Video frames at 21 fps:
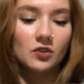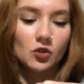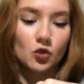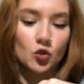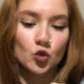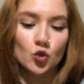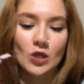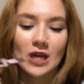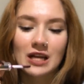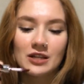
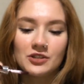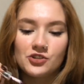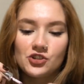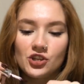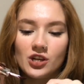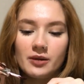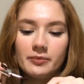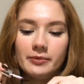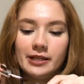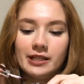güzel
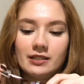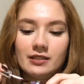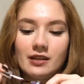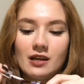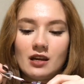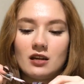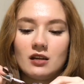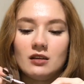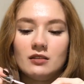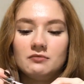çıkabilir
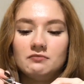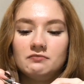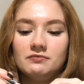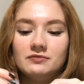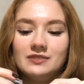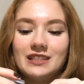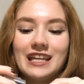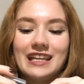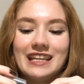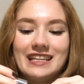ya.
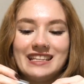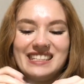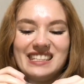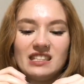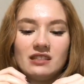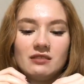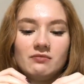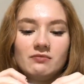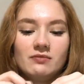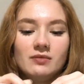Deneriz.